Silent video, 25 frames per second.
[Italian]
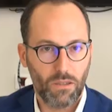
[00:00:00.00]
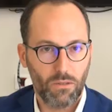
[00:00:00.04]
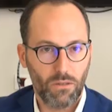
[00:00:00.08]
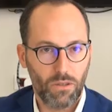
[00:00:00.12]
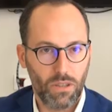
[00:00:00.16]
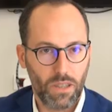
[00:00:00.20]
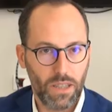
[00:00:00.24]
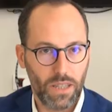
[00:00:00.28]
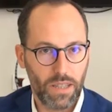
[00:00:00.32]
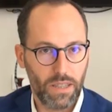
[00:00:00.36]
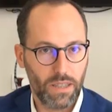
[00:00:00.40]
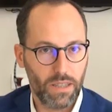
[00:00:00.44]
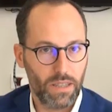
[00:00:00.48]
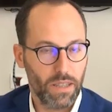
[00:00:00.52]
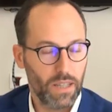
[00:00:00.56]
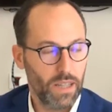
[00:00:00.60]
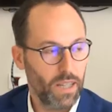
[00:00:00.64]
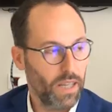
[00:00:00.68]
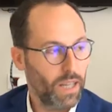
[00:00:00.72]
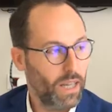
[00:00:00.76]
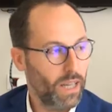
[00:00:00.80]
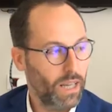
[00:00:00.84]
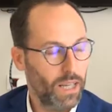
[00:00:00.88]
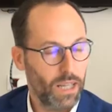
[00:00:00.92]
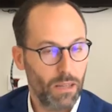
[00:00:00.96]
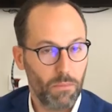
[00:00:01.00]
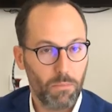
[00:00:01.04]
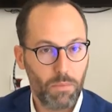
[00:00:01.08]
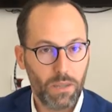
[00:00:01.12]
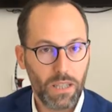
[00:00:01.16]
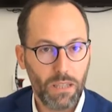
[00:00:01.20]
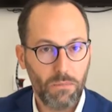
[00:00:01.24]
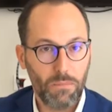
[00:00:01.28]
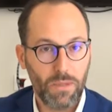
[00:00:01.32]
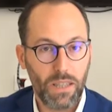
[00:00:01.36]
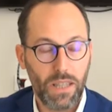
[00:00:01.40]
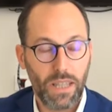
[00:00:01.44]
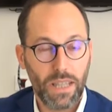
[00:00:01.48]
adottare. La
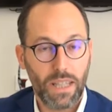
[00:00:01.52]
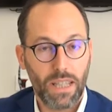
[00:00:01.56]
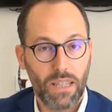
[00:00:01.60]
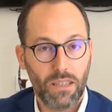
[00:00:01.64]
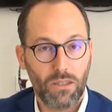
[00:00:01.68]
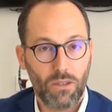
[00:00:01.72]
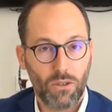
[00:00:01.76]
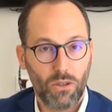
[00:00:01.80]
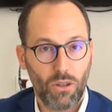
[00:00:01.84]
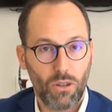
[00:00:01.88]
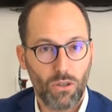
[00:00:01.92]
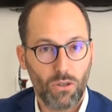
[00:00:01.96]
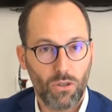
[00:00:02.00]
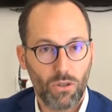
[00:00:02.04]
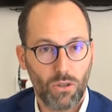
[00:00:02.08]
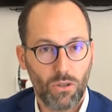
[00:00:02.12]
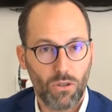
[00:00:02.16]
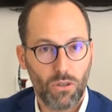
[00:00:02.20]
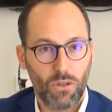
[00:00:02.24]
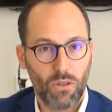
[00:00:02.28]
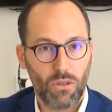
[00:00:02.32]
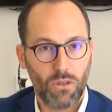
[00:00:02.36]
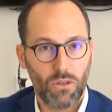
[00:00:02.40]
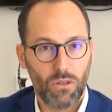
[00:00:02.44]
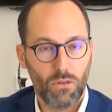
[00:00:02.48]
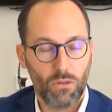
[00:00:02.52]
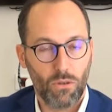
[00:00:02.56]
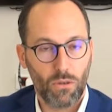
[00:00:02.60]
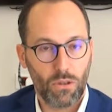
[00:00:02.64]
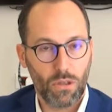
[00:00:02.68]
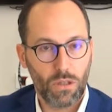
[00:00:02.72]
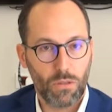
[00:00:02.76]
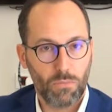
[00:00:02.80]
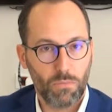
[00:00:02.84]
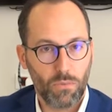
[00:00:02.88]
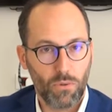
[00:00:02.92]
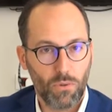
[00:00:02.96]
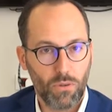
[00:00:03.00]
prima è che il socio non
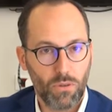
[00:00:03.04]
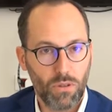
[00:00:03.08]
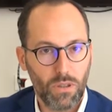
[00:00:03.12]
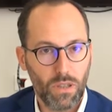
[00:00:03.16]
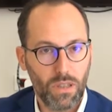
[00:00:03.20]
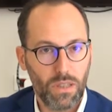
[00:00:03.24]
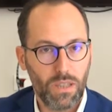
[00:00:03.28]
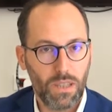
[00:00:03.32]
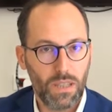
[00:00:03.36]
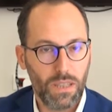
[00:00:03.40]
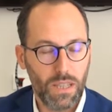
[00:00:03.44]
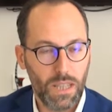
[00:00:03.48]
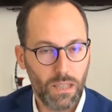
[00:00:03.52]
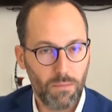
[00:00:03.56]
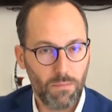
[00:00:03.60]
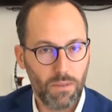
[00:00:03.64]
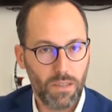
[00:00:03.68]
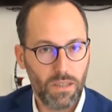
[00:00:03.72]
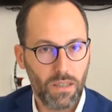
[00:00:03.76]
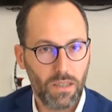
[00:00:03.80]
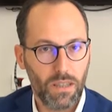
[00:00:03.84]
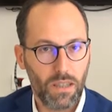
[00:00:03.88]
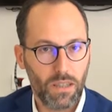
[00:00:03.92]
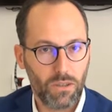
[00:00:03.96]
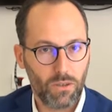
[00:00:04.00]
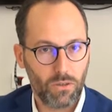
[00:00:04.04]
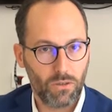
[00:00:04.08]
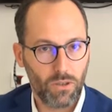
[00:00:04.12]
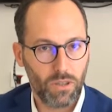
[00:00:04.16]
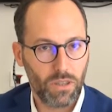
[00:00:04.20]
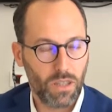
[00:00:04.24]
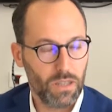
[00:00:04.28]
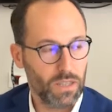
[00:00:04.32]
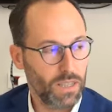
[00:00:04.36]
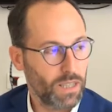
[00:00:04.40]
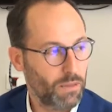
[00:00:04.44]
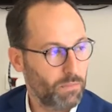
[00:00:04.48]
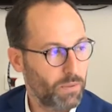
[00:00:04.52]
risponde dei debiti della
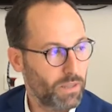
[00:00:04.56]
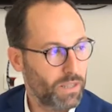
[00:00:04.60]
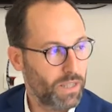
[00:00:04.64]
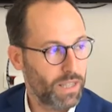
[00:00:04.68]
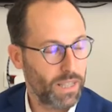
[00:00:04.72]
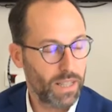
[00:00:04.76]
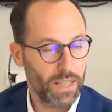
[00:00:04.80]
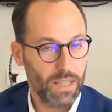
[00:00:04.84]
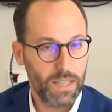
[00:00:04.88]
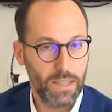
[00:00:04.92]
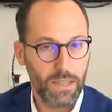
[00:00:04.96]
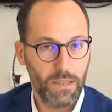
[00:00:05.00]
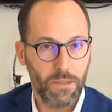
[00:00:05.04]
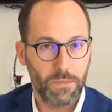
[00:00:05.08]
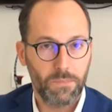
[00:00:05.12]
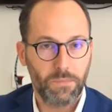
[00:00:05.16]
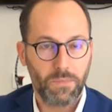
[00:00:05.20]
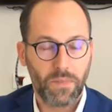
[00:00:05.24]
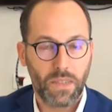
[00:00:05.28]
società di capitali